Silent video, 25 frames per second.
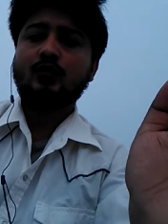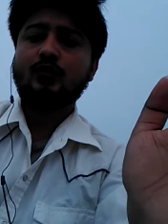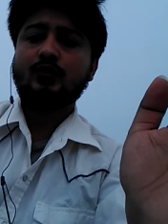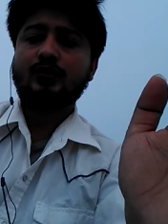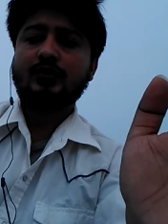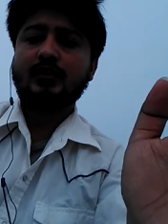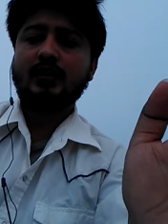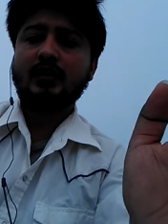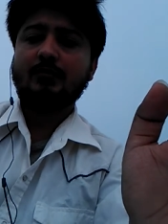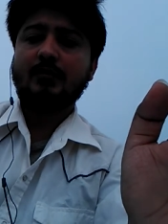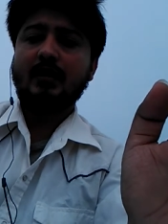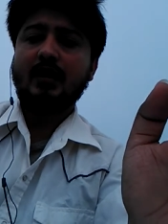
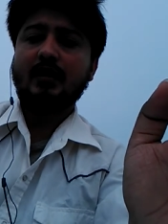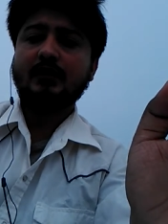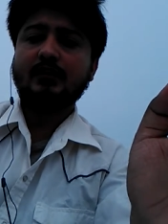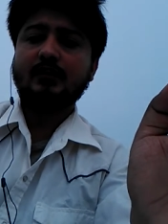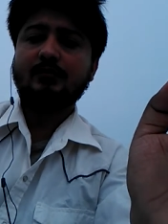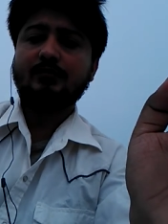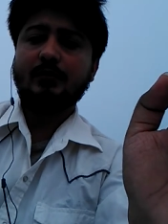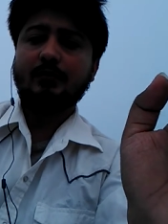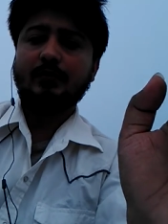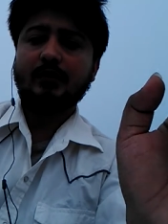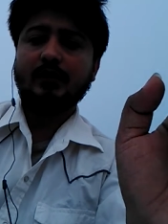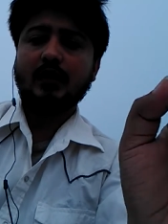उसके बाद
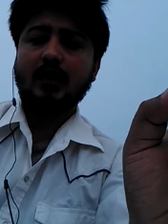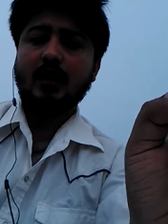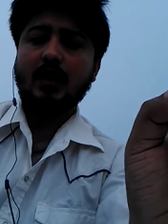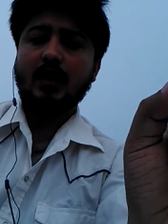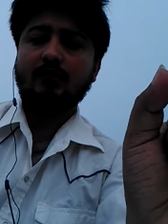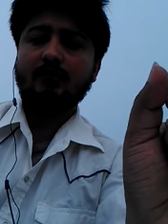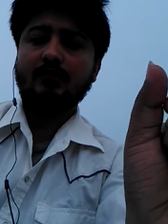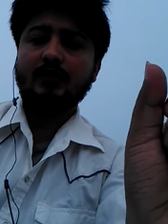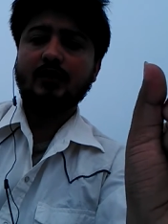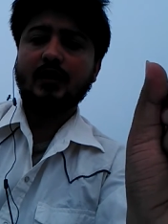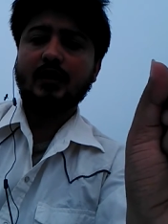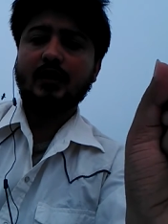इसमें
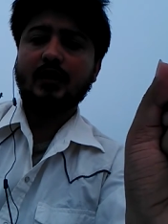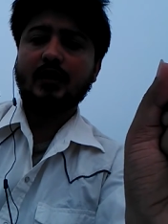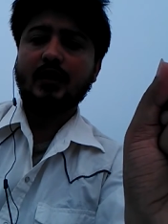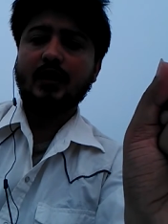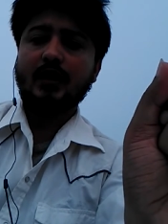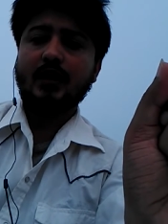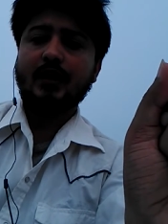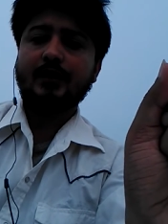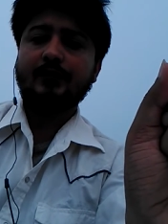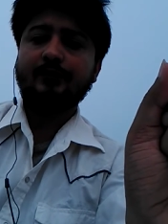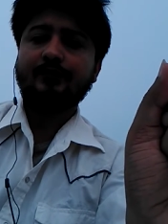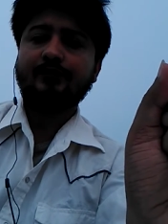बदलाव किया गया
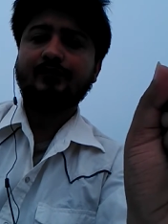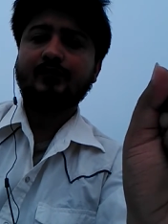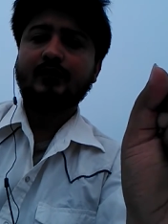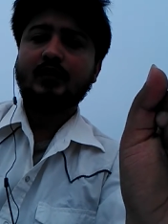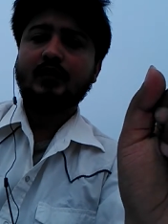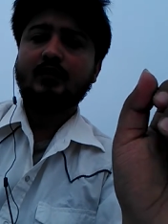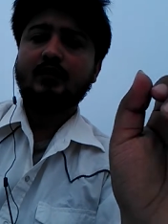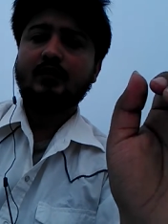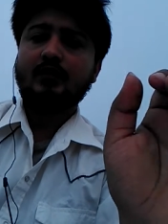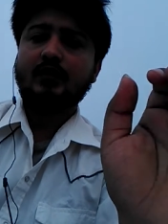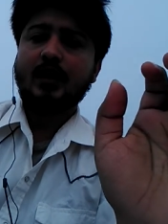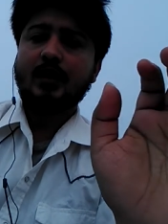है
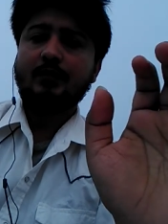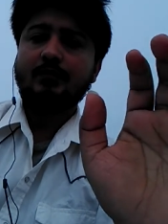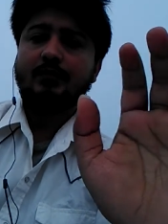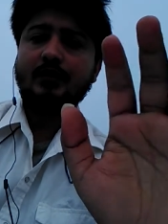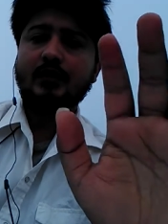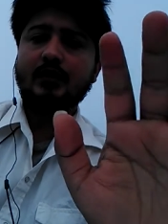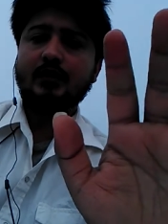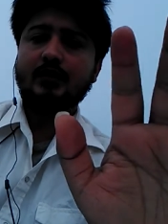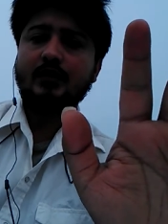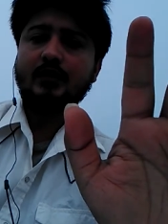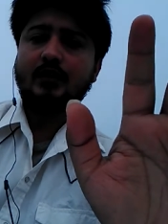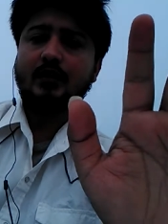
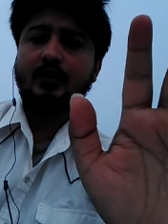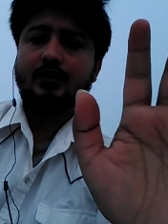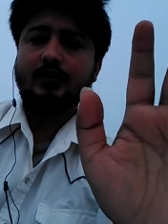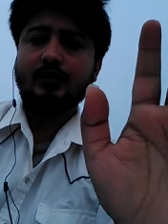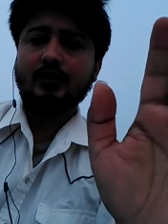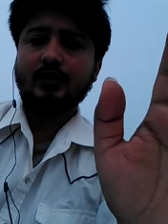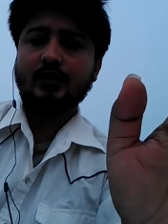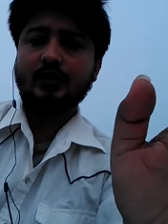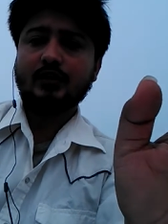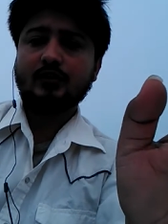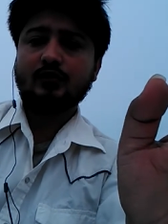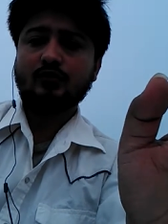कैबिनेट ने हरी
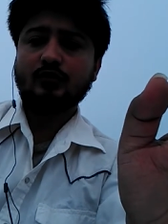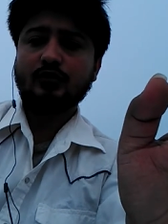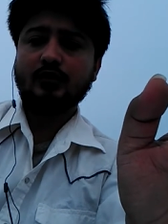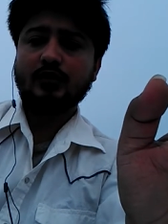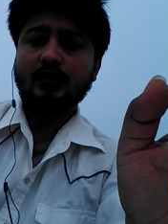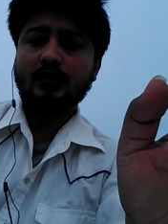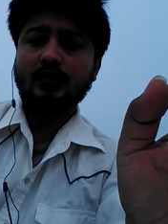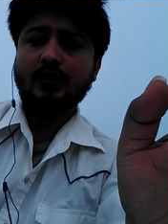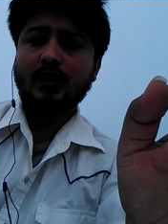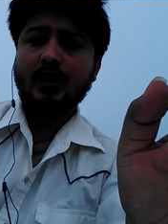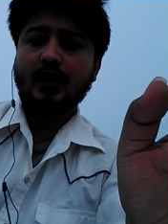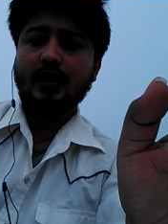झंडी इसको
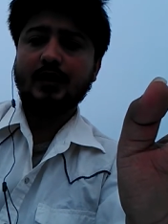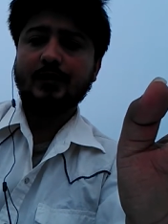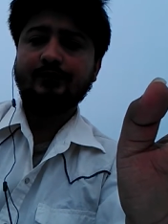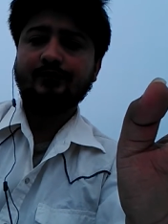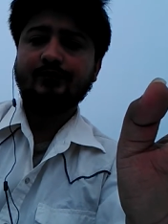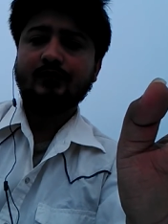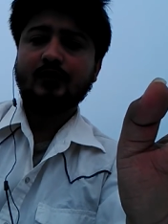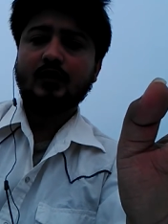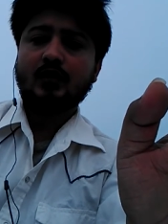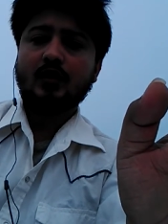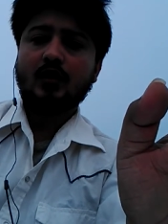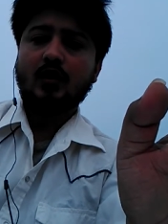दे दिया है
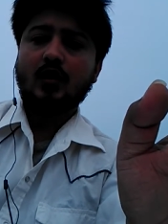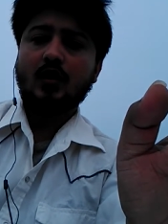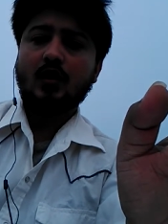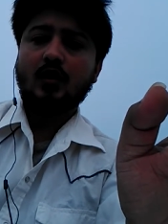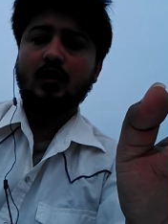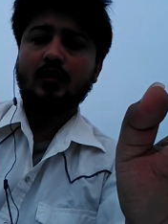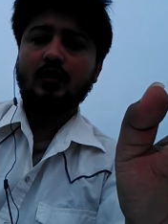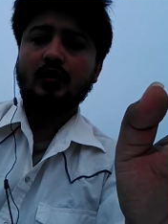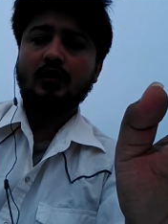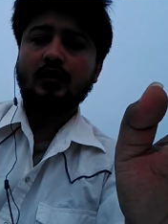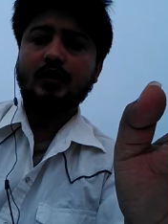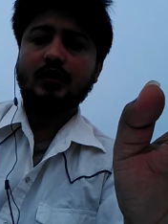
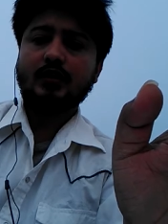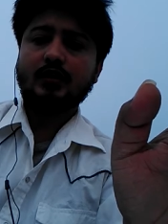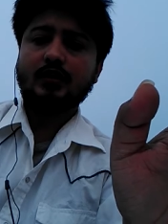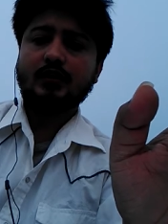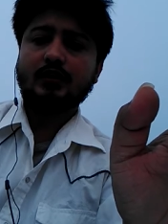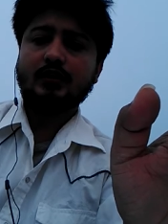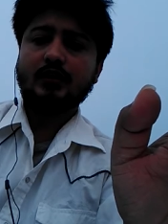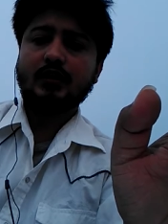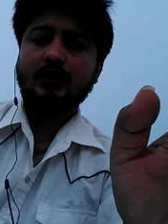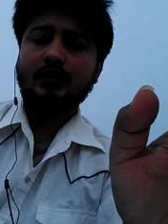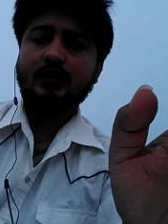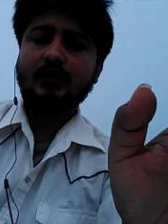और नई
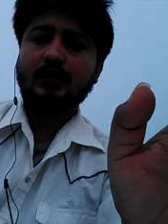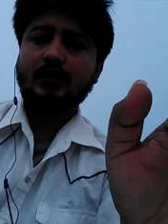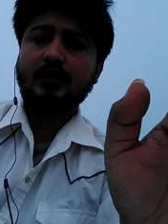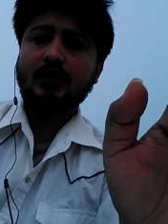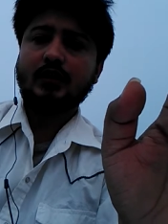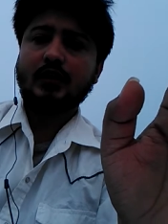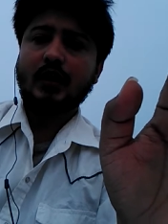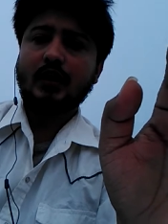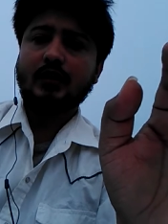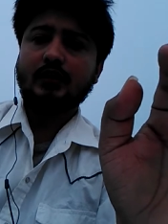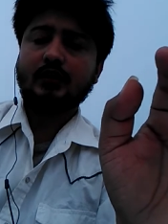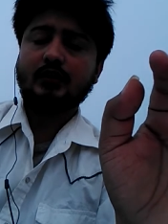शिक्षा
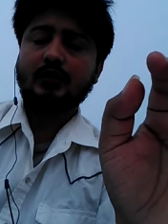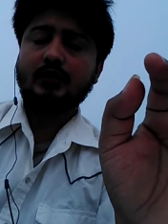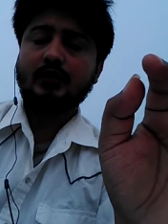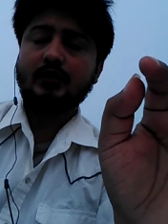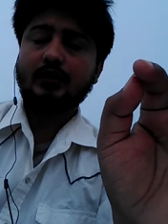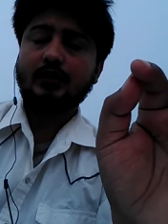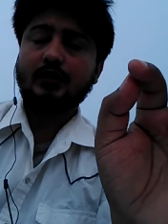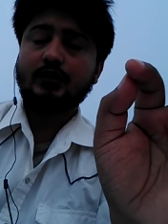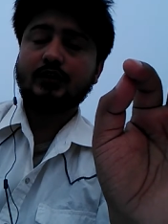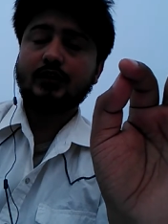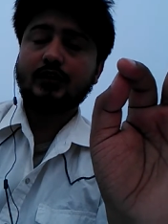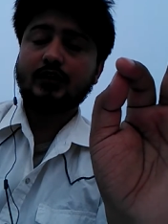का
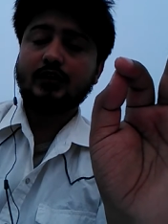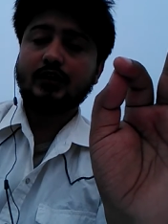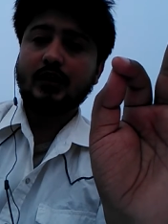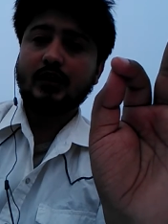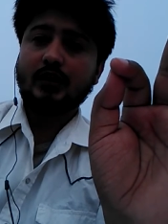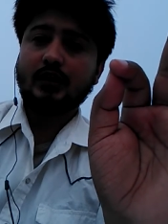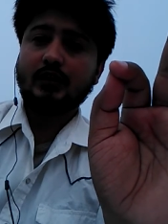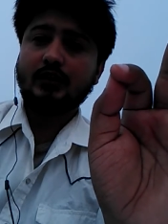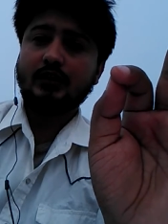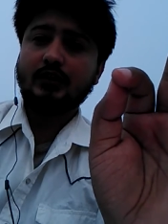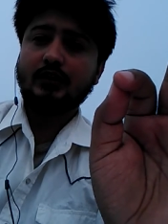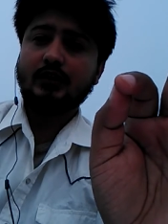
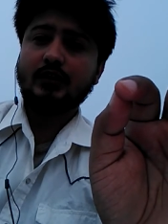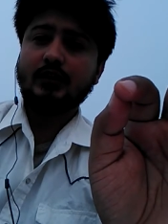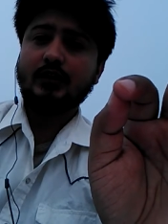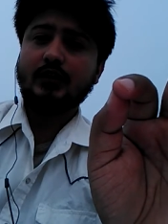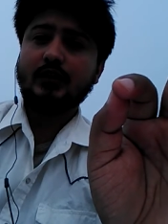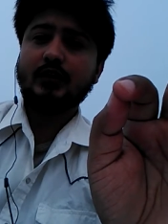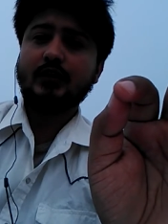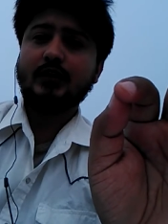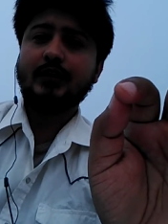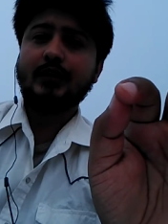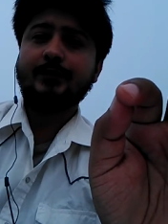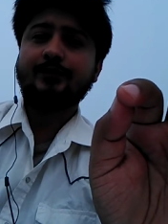शिक्षा नीति
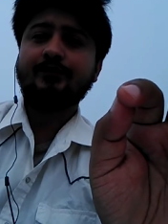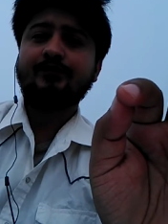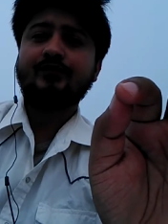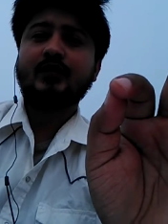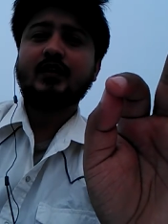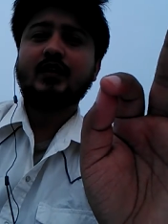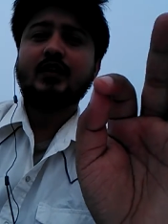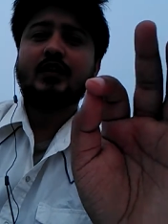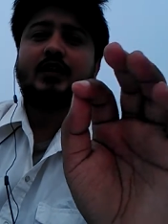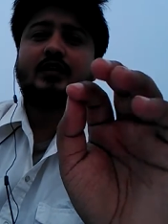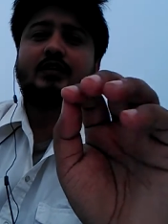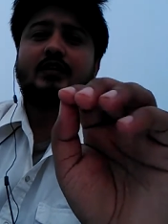के लिए
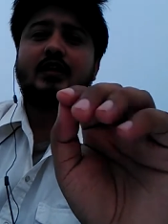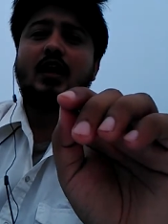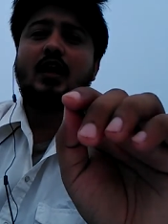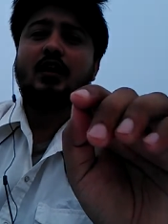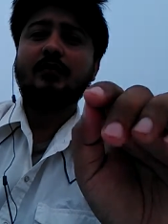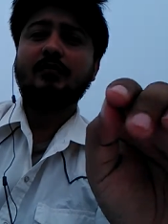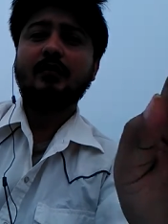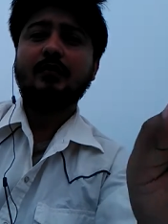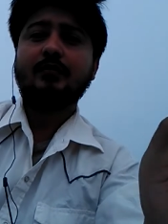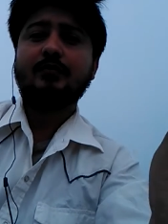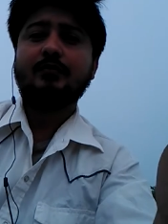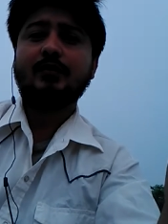रास्ता
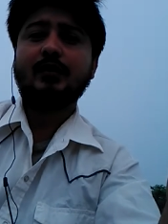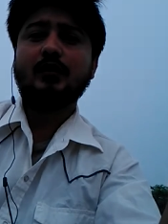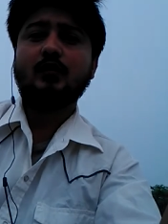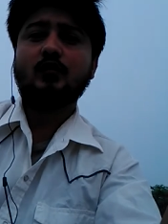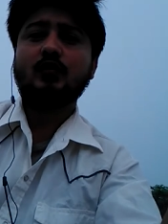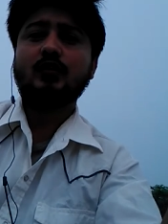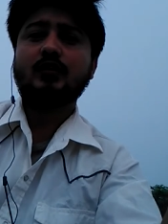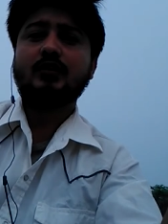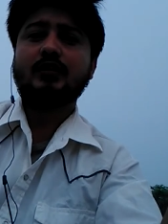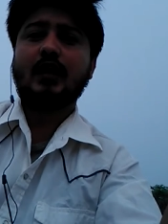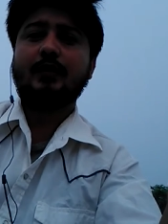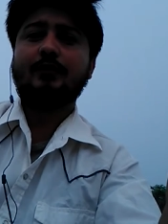अब
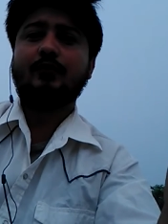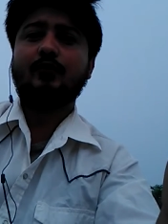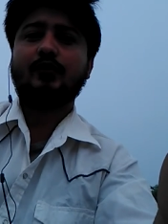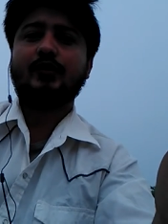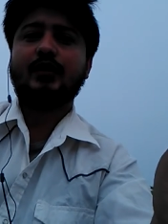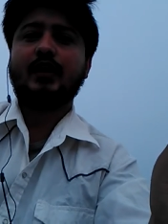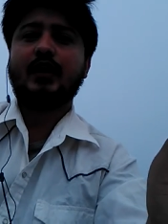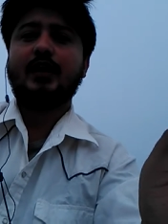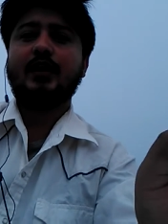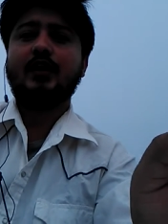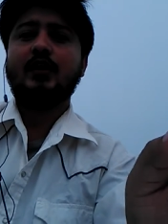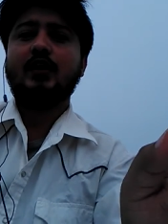बिल्कुल साफ हो
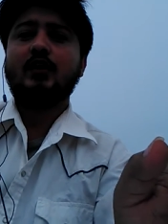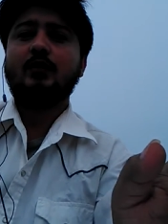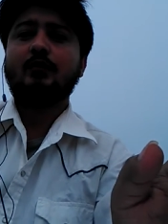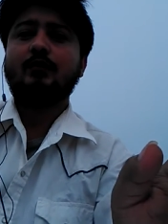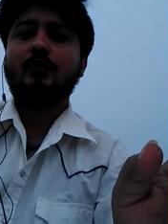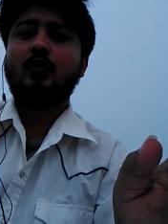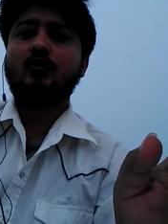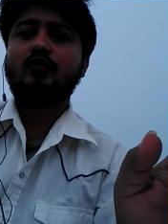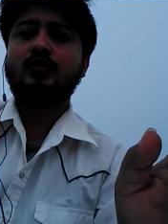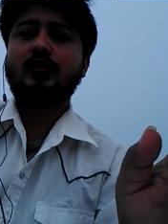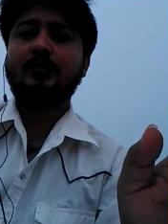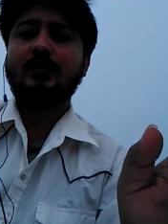गया है
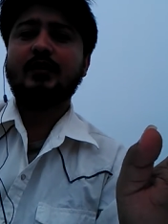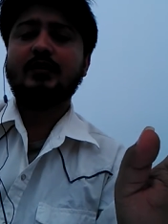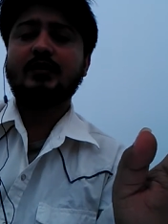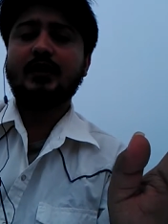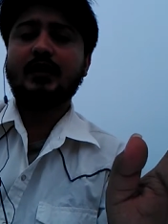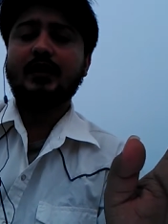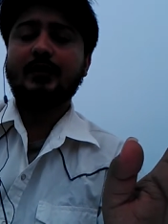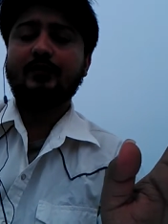बहुत समय से